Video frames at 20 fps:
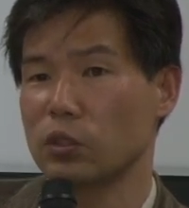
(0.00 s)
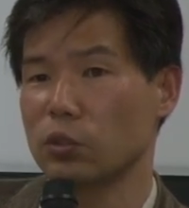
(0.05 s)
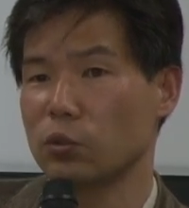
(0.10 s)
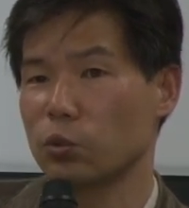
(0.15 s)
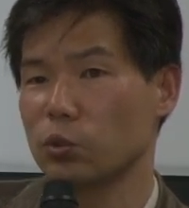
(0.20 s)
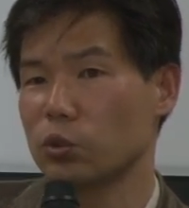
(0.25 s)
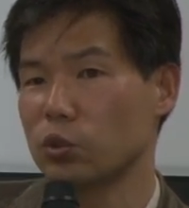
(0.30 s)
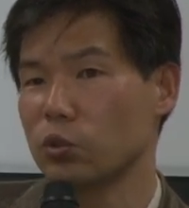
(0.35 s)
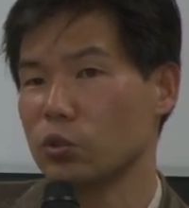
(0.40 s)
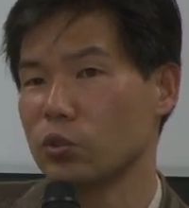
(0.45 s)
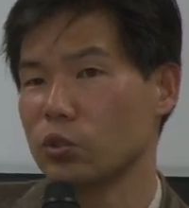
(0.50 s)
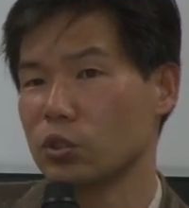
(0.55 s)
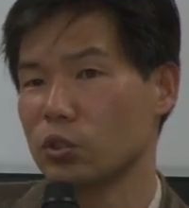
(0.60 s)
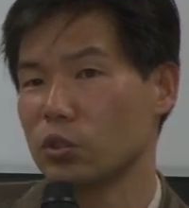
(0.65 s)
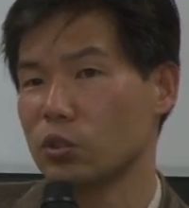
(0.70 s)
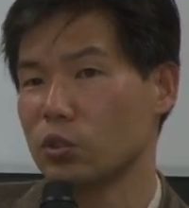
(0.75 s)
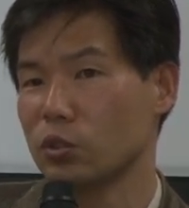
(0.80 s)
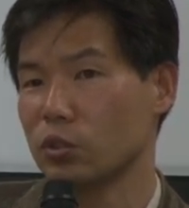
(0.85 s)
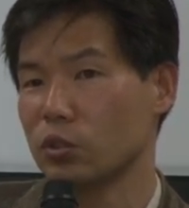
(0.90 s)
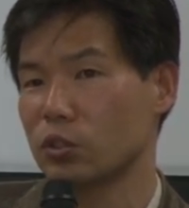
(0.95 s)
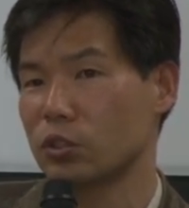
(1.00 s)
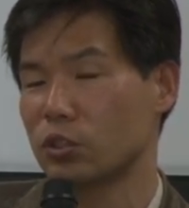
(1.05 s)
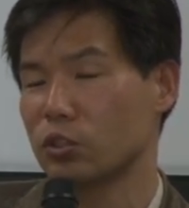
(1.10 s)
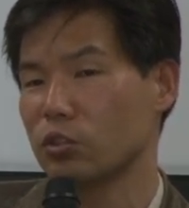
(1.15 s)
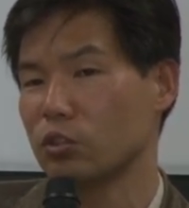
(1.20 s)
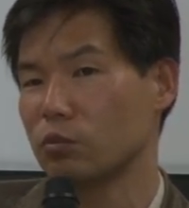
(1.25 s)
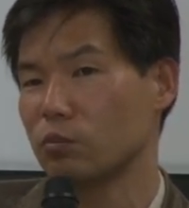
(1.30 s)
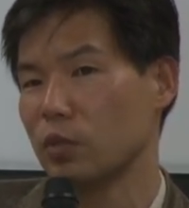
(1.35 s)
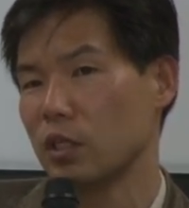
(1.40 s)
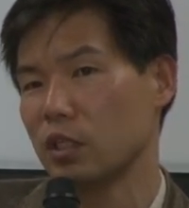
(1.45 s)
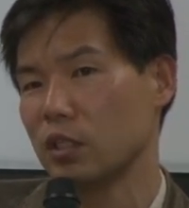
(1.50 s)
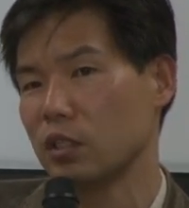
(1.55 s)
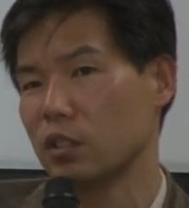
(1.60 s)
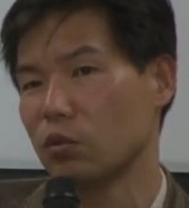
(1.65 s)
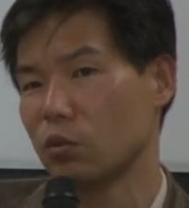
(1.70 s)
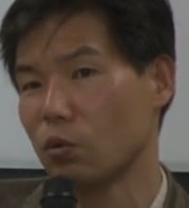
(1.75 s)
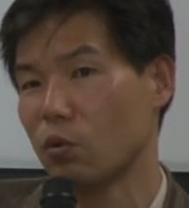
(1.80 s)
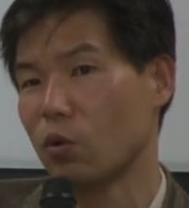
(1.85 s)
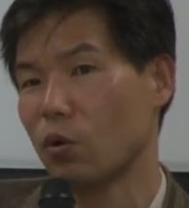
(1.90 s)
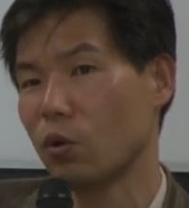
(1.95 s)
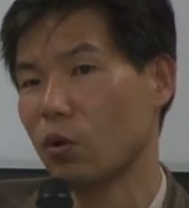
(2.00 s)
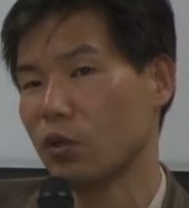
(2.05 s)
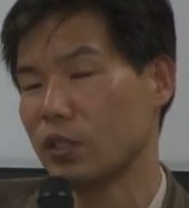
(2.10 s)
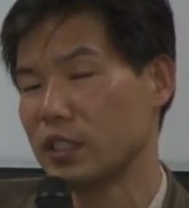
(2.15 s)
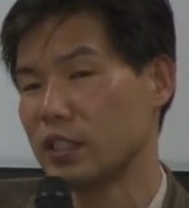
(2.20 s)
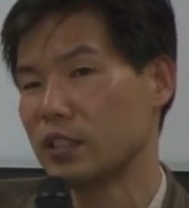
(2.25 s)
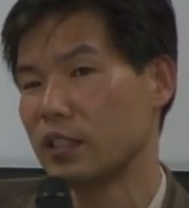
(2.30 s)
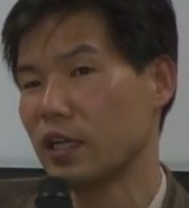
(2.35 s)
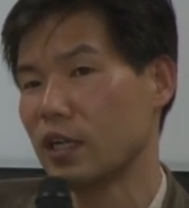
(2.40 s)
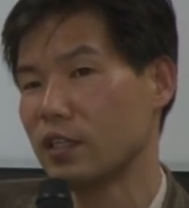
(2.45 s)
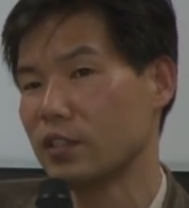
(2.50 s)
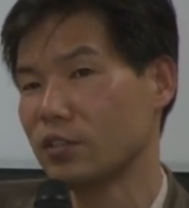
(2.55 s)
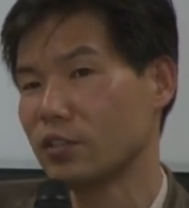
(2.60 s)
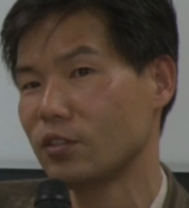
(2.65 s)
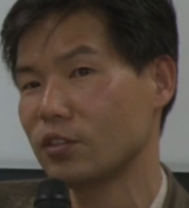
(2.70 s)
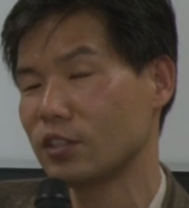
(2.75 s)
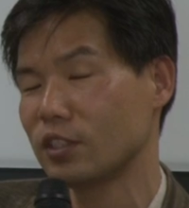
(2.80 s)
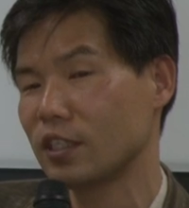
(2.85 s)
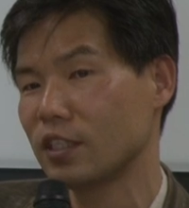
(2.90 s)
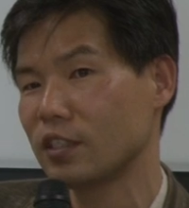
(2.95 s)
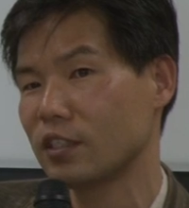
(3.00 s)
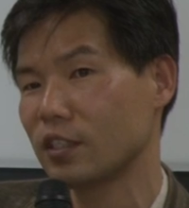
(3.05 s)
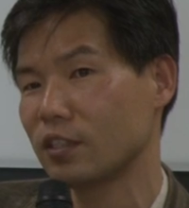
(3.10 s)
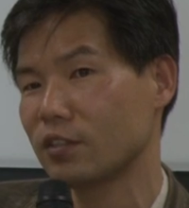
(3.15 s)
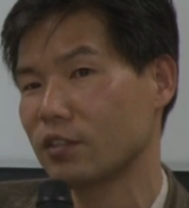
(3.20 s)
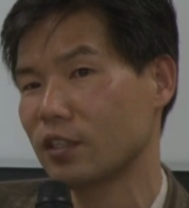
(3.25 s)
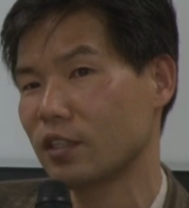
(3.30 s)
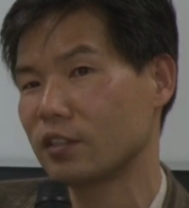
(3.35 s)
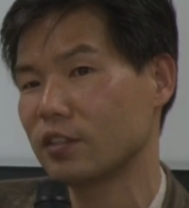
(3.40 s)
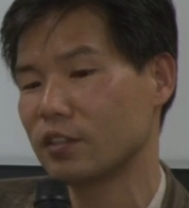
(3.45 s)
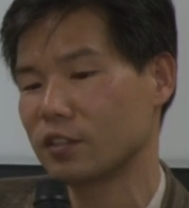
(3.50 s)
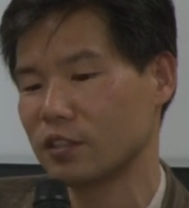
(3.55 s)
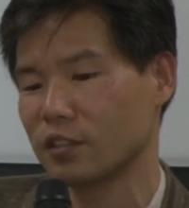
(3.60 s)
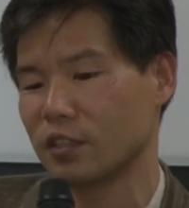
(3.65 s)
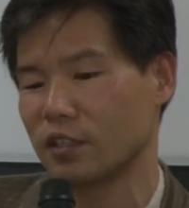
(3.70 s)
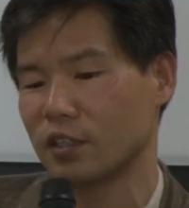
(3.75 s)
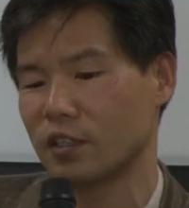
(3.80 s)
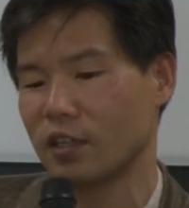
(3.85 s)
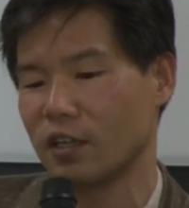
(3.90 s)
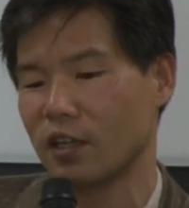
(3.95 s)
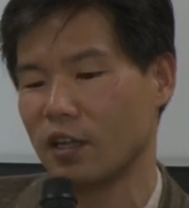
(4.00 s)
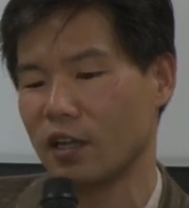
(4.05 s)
居住する住民のに対する政策なんですね。